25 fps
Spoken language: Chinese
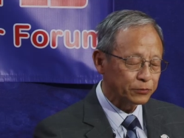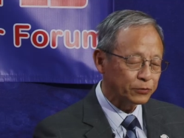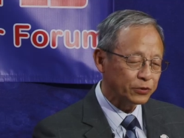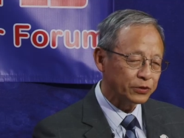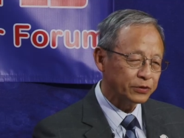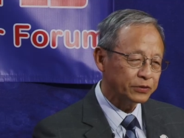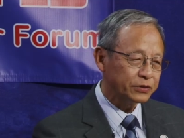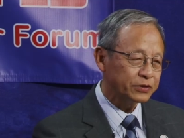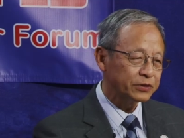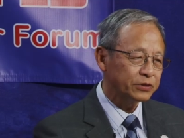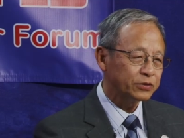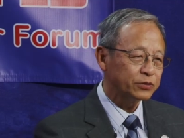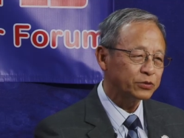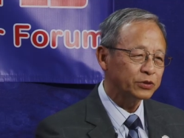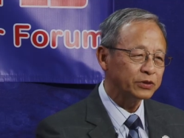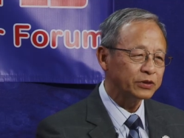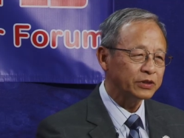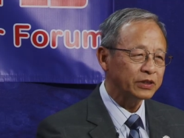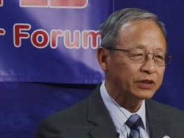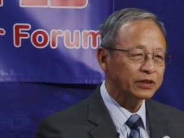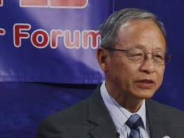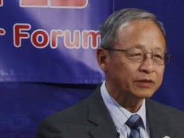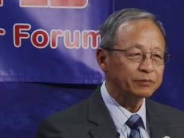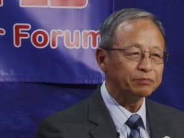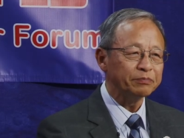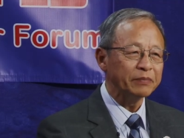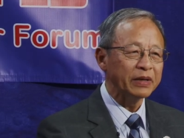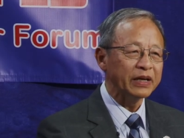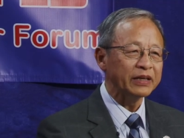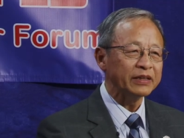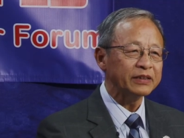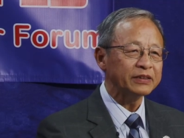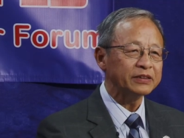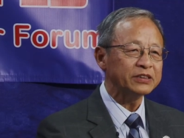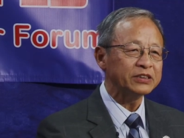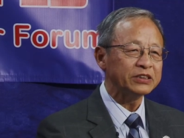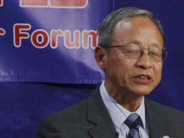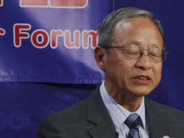我是觉得每一
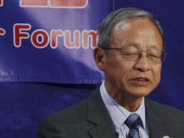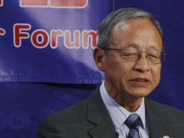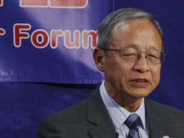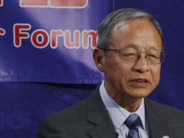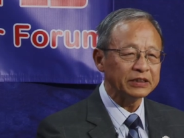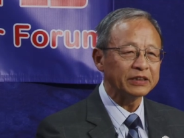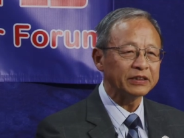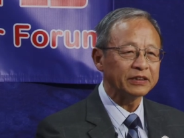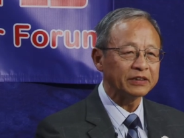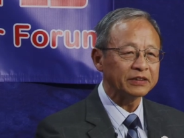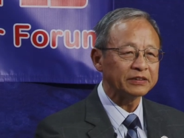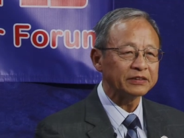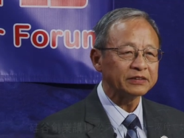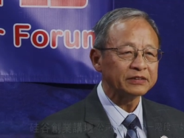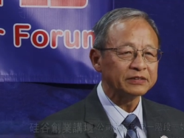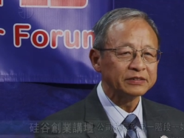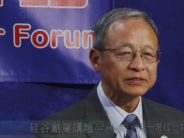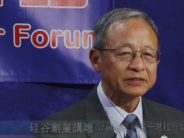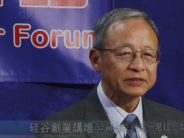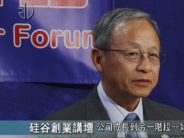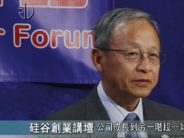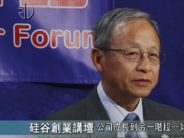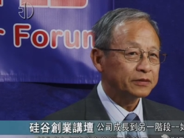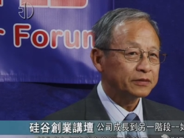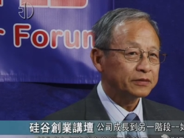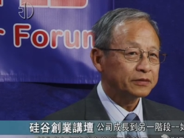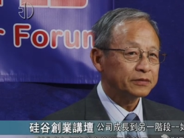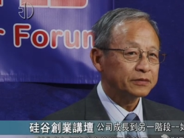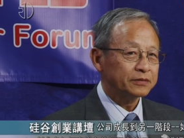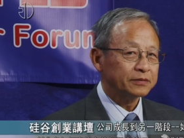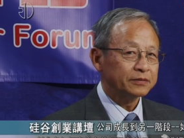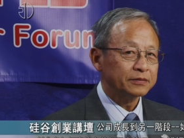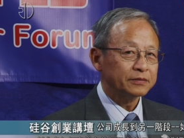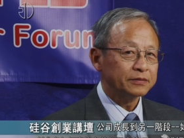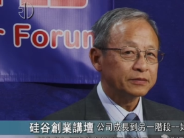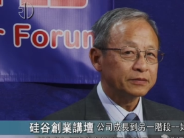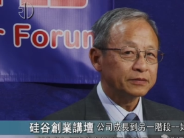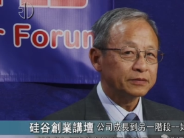个企业啊，
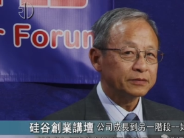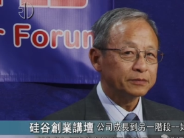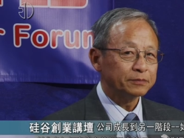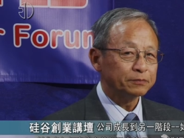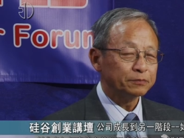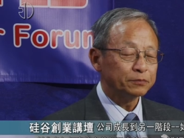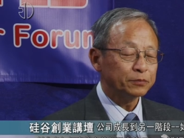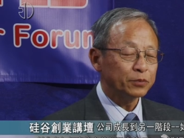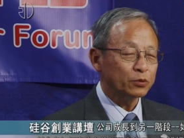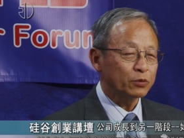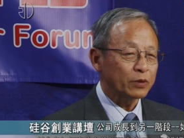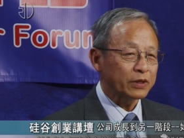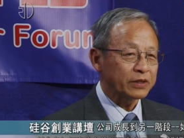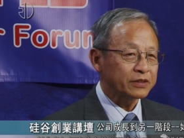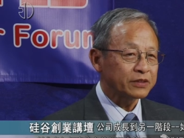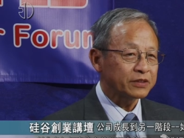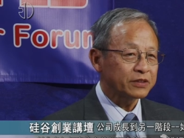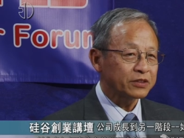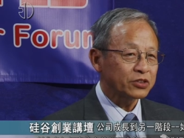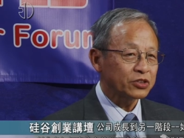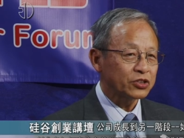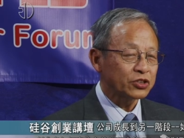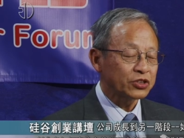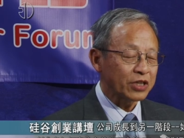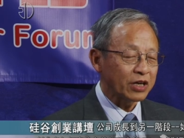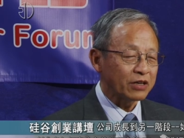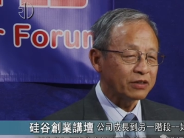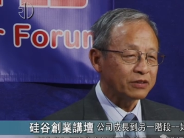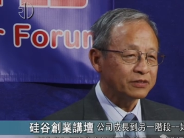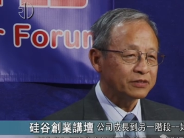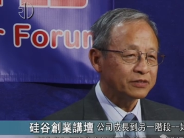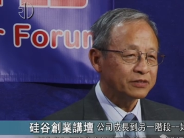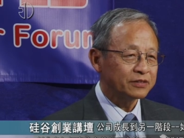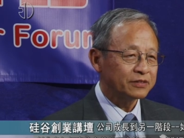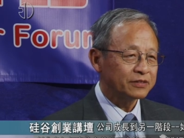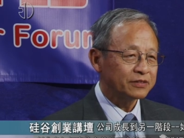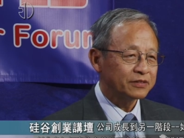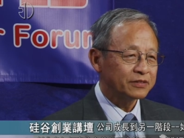不管是小
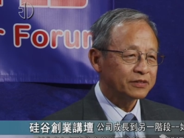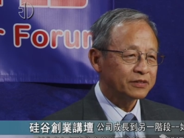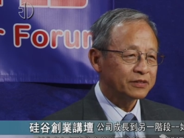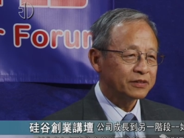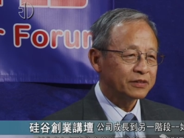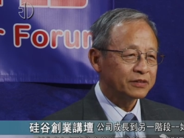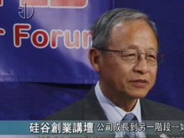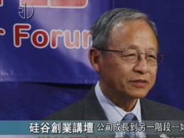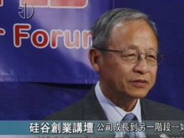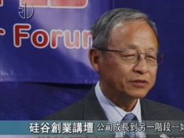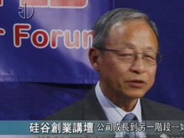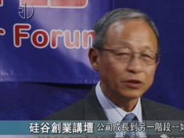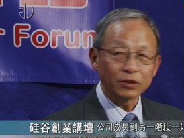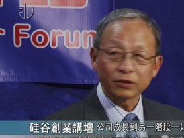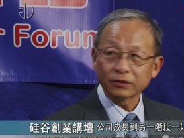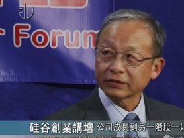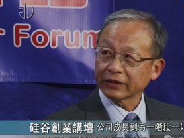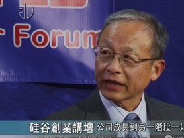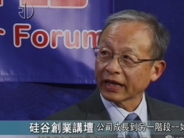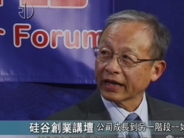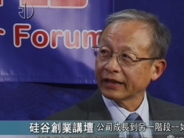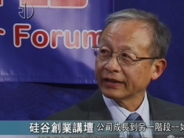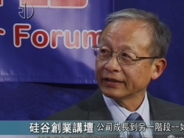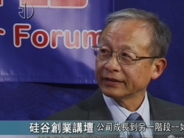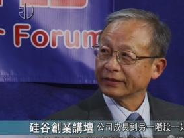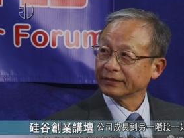到大，